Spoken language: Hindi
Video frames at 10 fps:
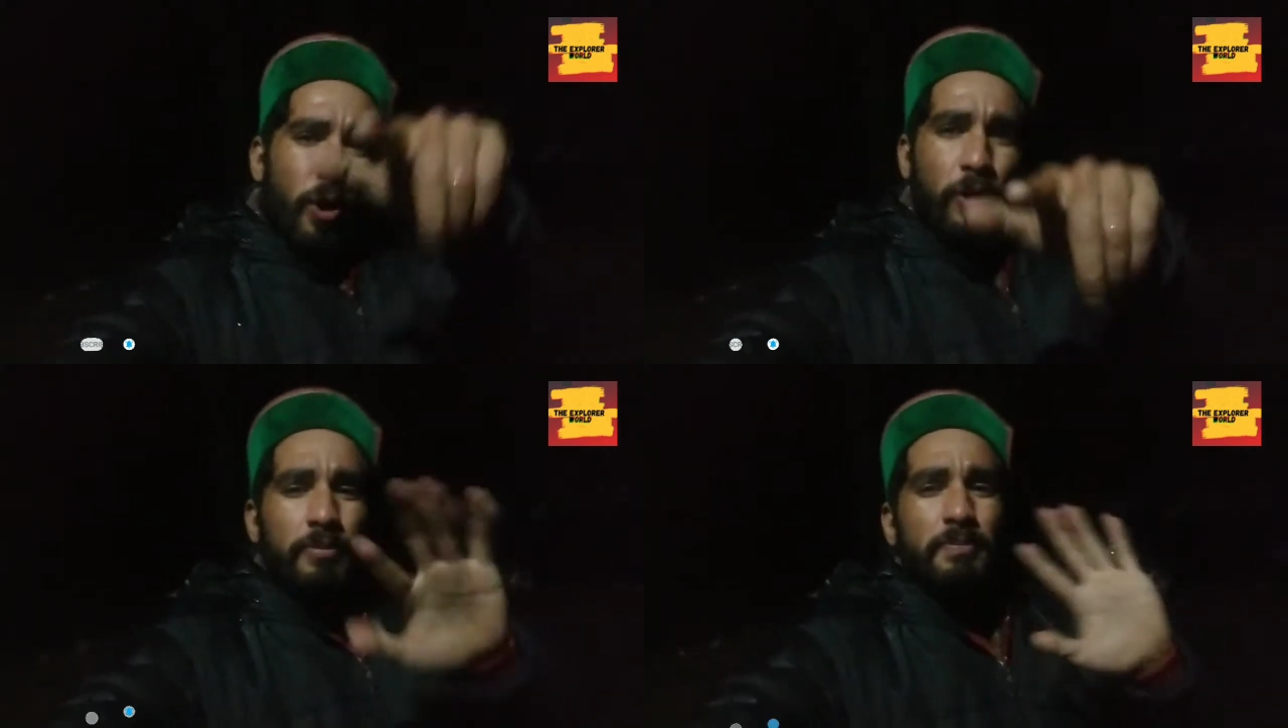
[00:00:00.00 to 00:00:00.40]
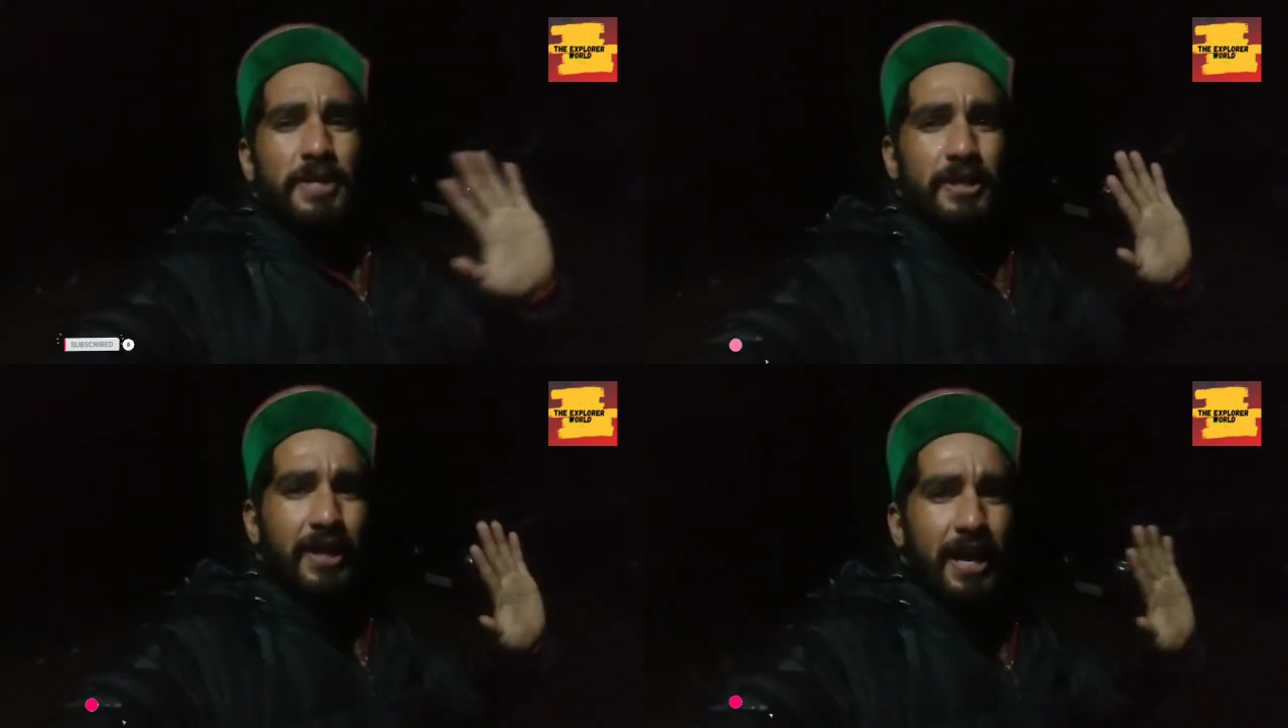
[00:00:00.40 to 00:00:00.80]
फ़ोन भी
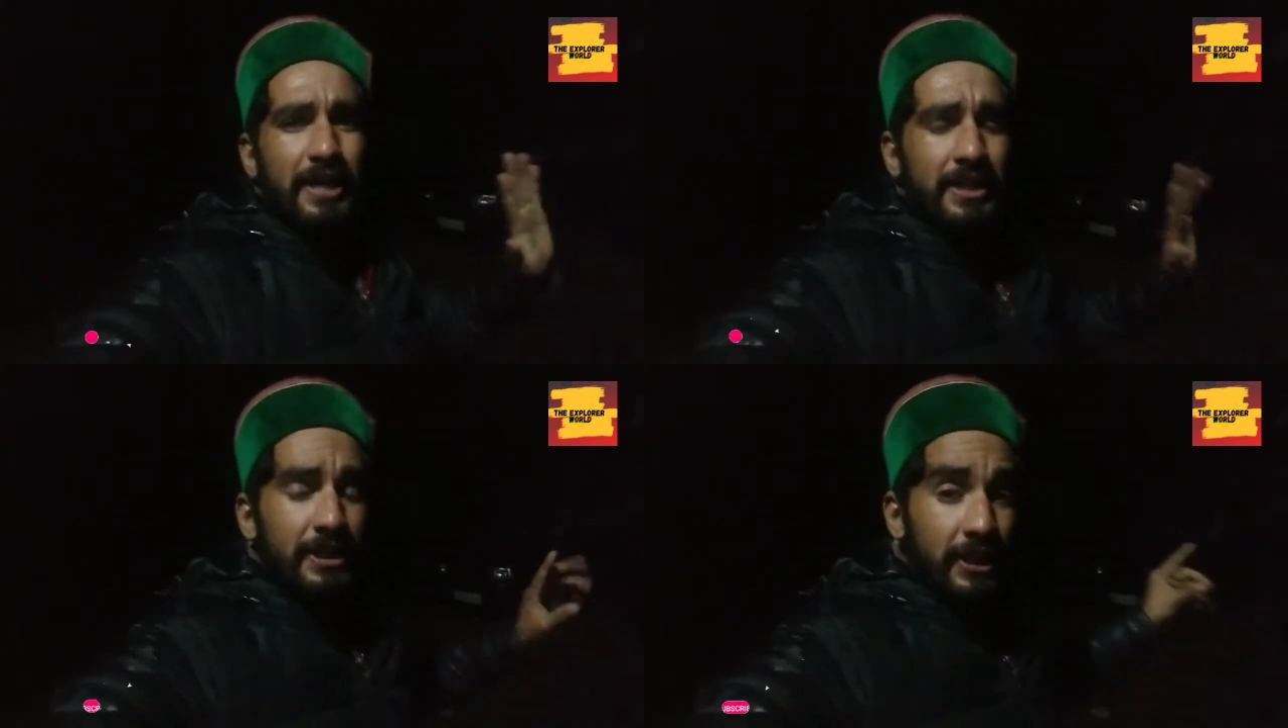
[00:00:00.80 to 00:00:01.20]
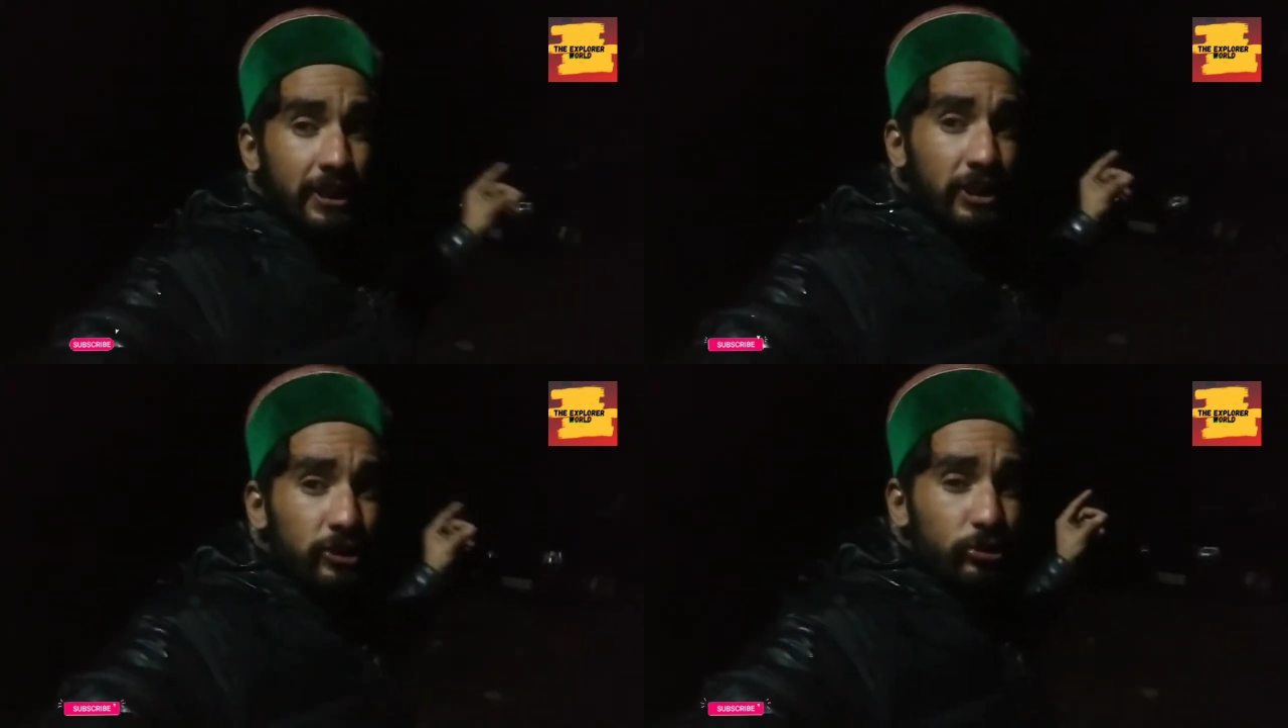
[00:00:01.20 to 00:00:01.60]
भीग रहा है
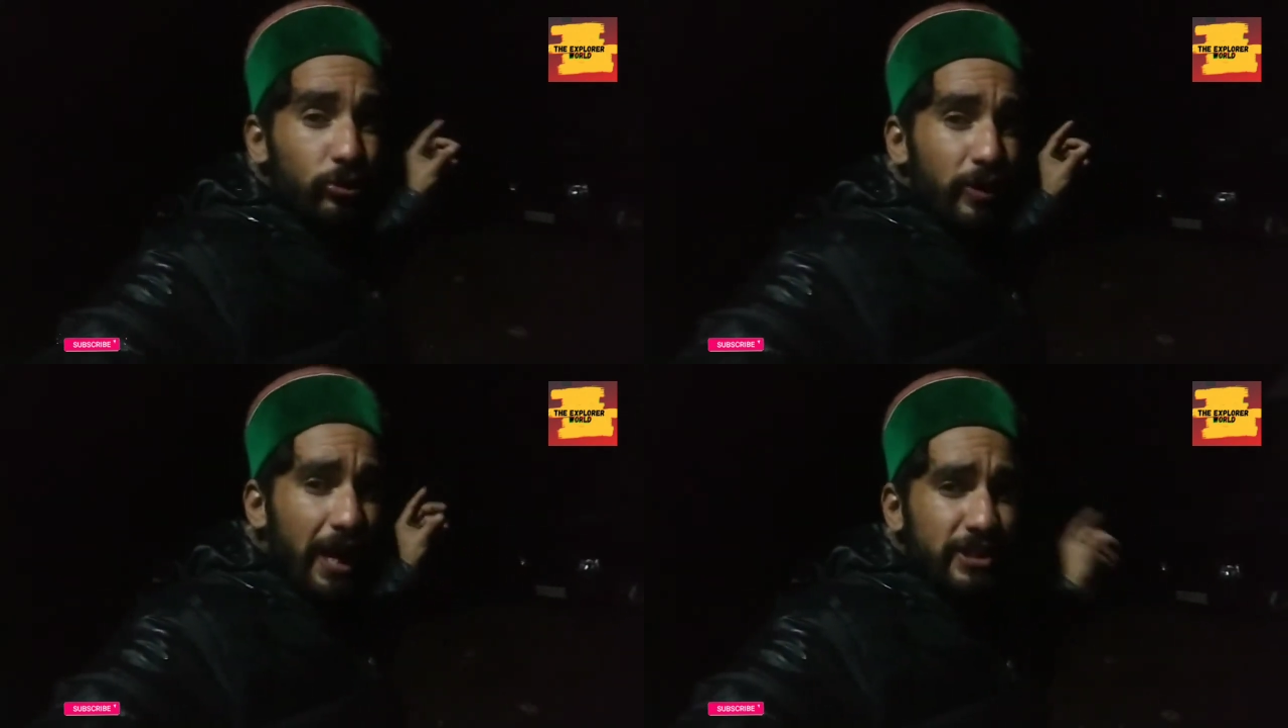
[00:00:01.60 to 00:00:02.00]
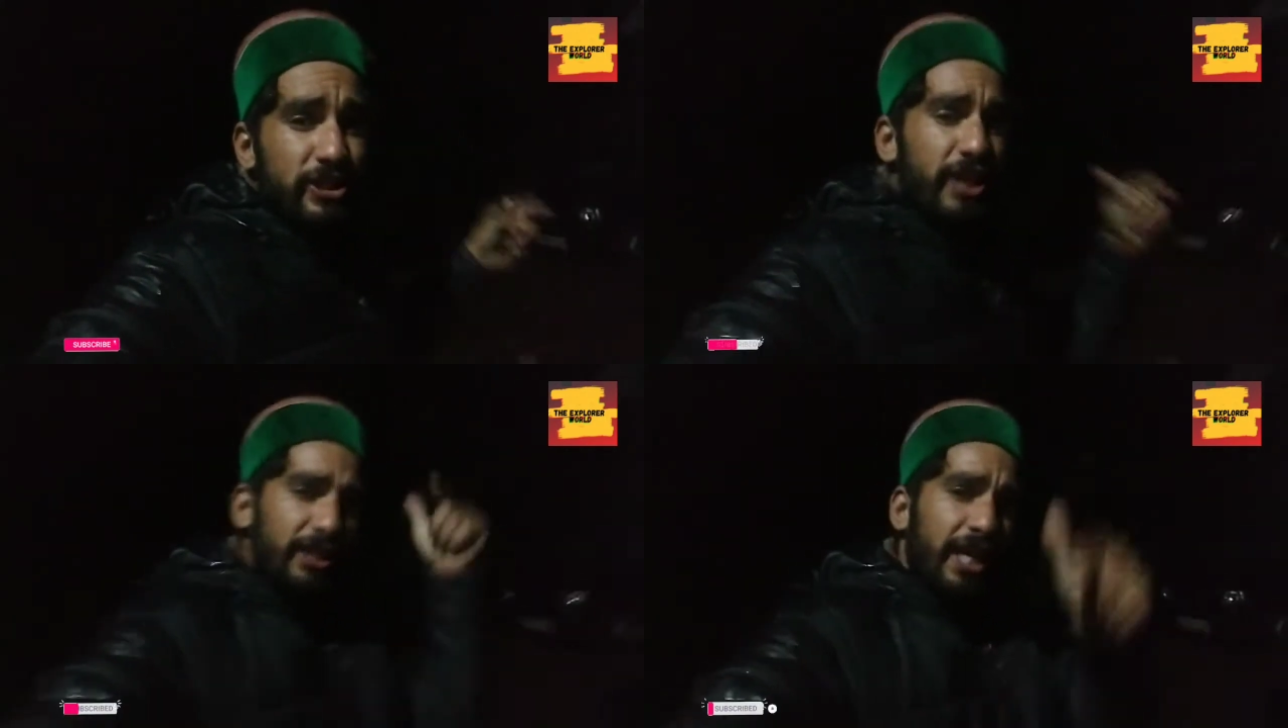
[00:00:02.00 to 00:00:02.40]
तो
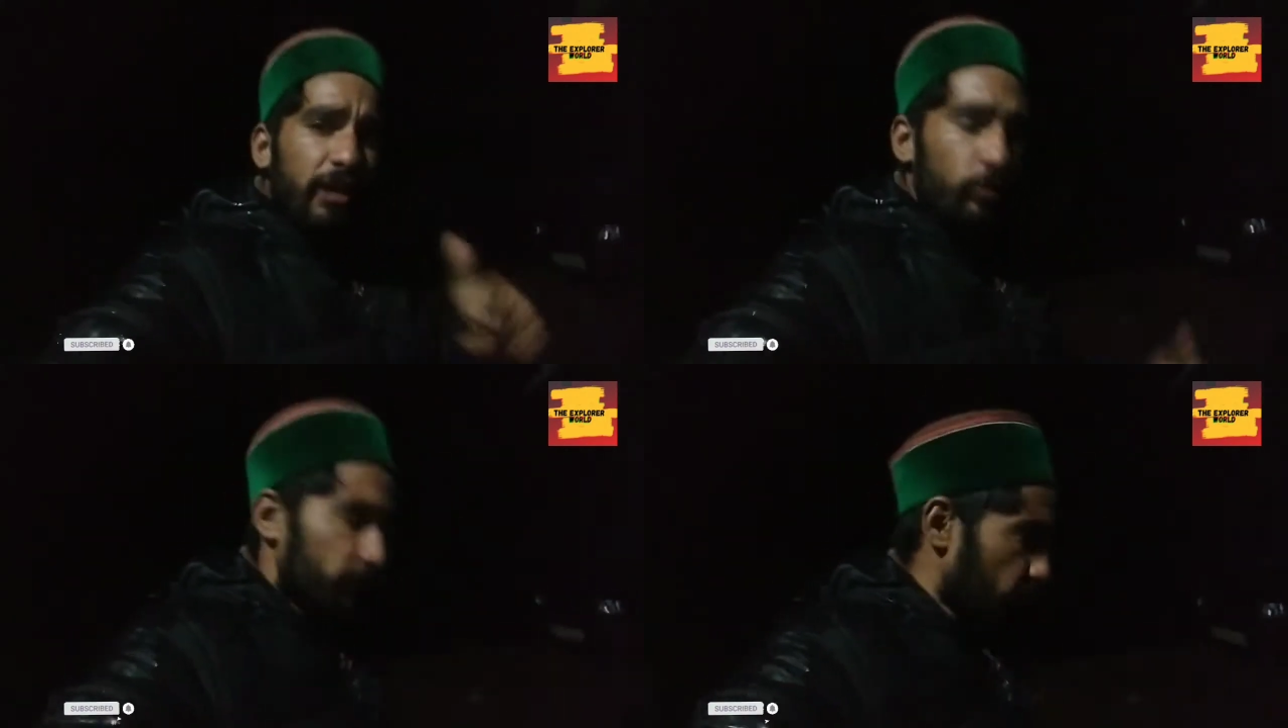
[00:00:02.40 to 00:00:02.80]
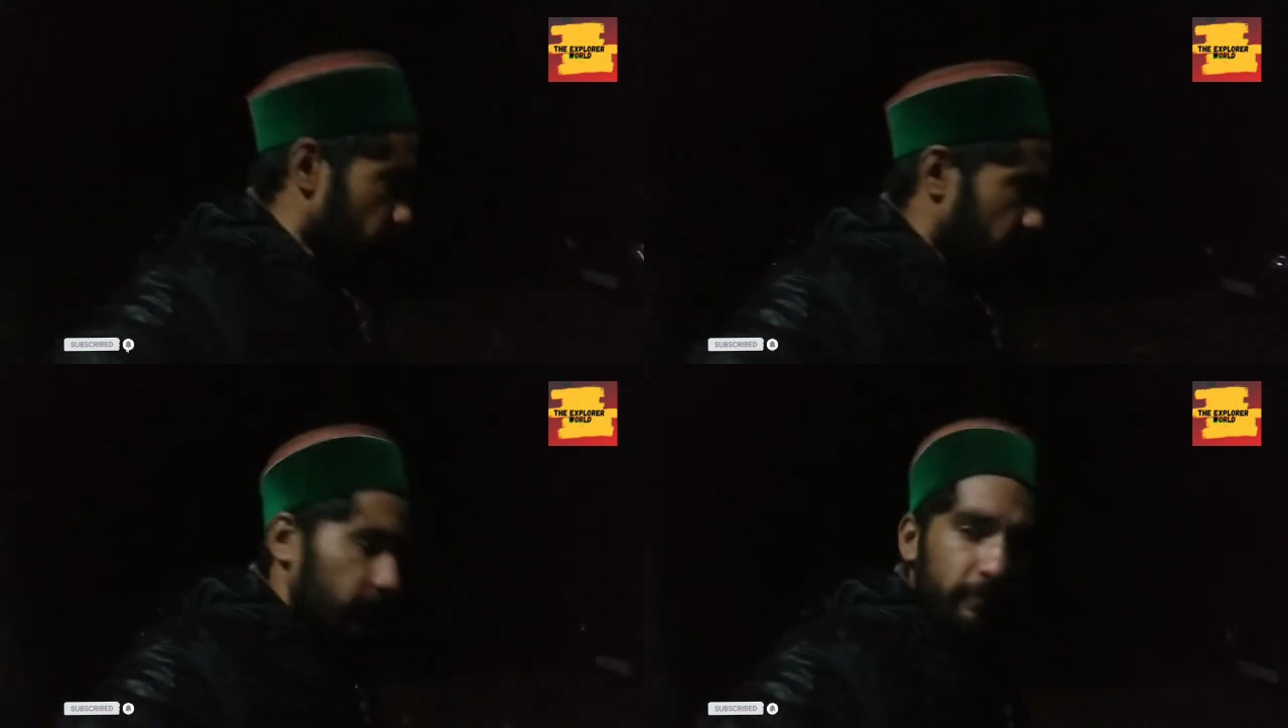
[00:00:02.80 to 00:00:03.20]
गाइस चलते हैं रूम की ओर